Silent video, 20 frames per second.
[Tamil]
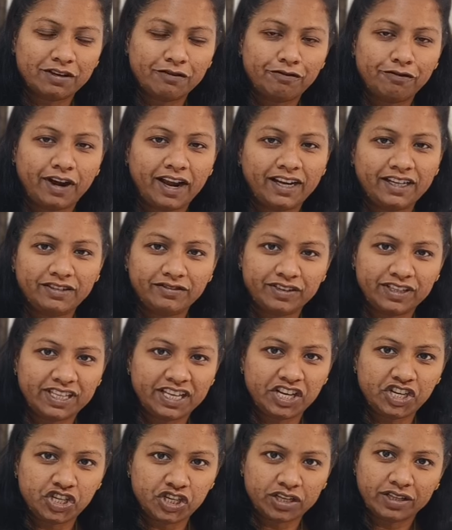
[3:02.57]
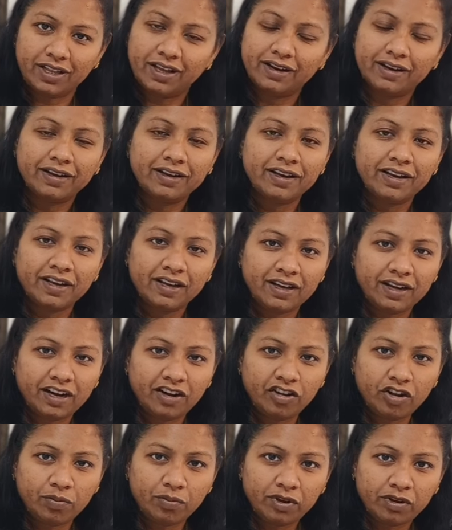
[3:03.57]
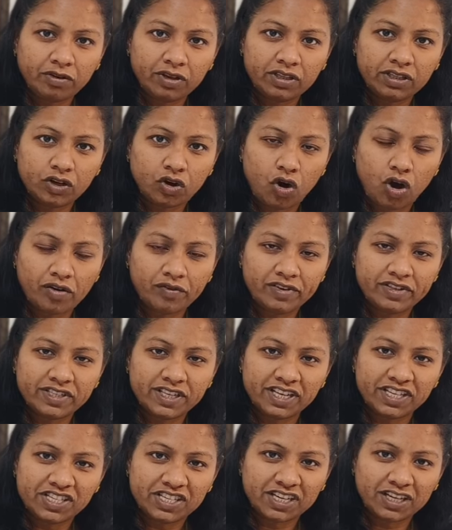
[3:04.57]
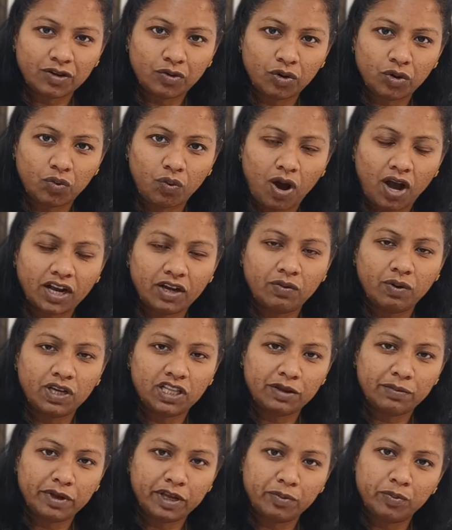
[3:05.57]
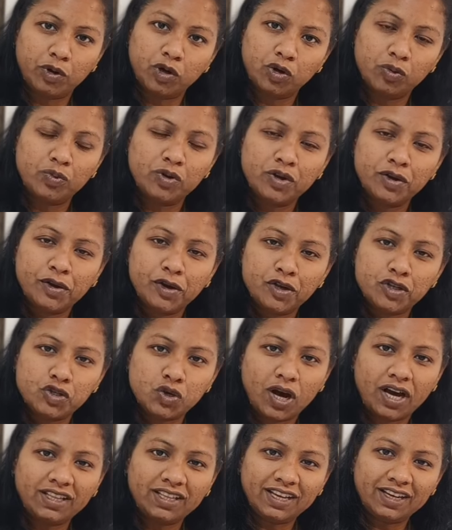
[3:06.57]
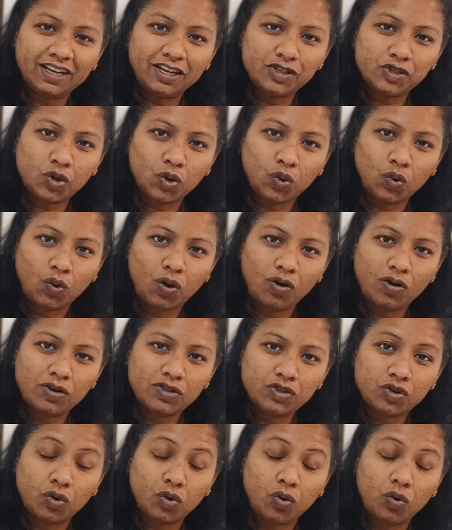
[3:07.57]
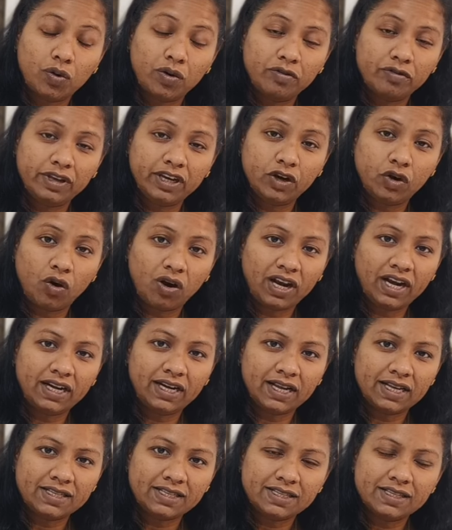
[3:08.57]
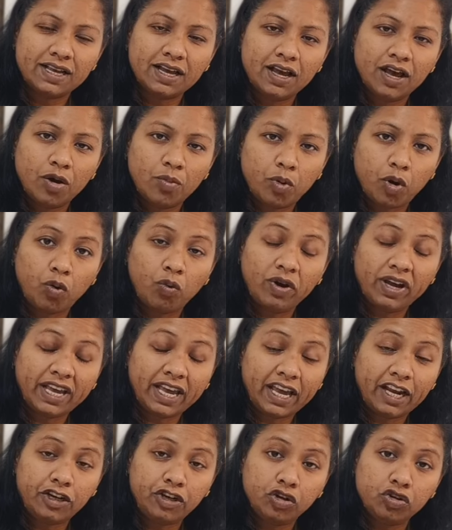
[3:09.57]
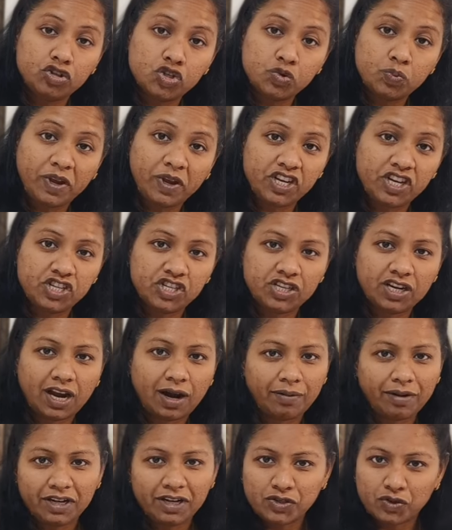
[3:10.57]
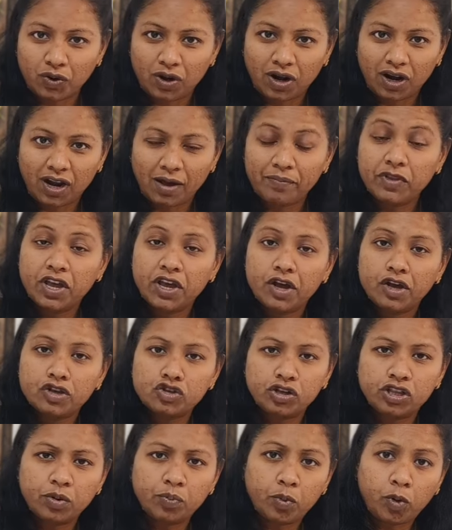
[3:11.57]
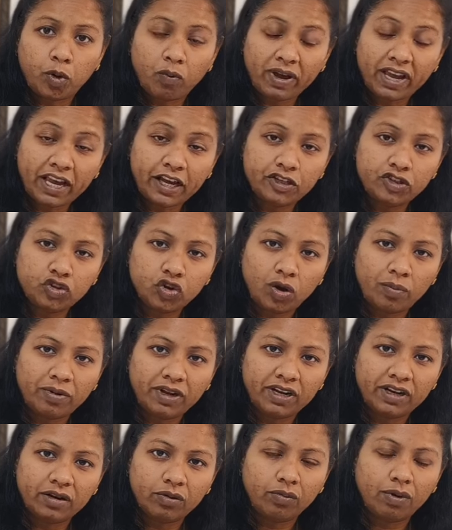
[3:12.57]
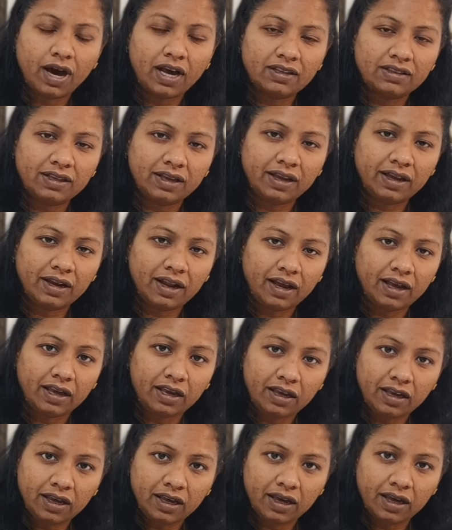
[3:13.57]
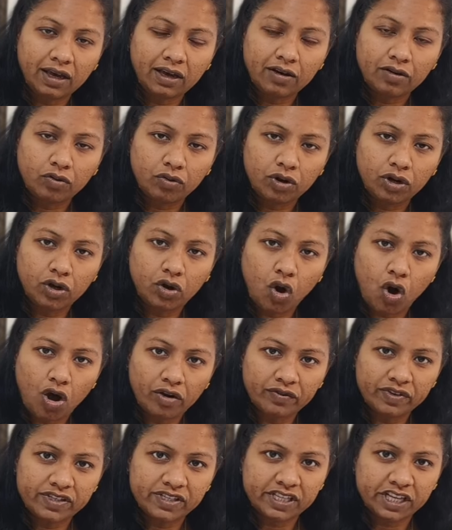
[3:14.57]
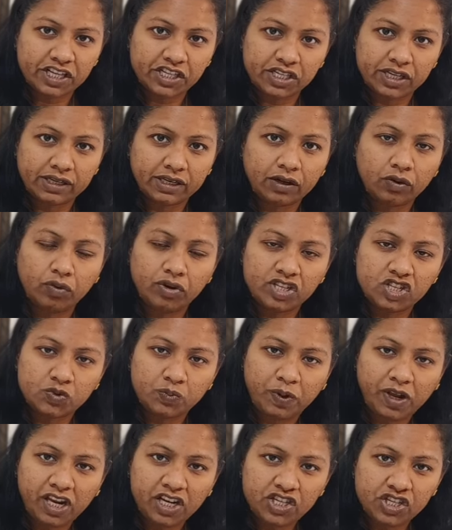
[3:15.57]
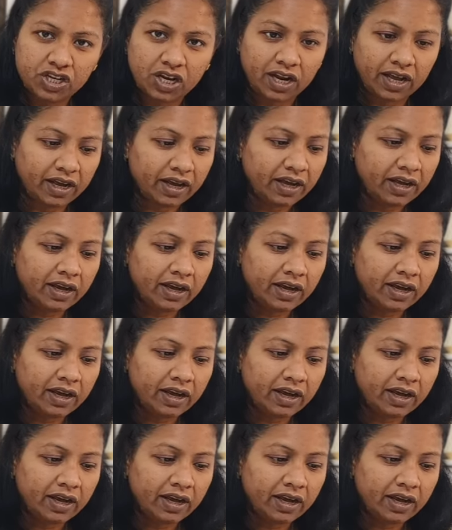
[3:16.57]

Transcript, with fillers: தே ஃபைட் வித் ஈச் அதர் ரெண்டு பேருமே வந்து கான்வர்சேஷனில் ஒரு வாக்குவாதம் ஏற்படும் ஸோ அது என்ன சொல்லுவோம் ஸோ வி கால் இட் அஸ் ப்ரொவகேட்டிவ் ஸ்பீச் அப்படின்னு சொல்லலாம் ஸோ இந்த ப்ரொவகேட்டிவ் அப்படின்ற வார்த்தையை நான் இங்கே ஒரு கான்வர்சேஷனில் ஒரு ஸ்பீச்சில்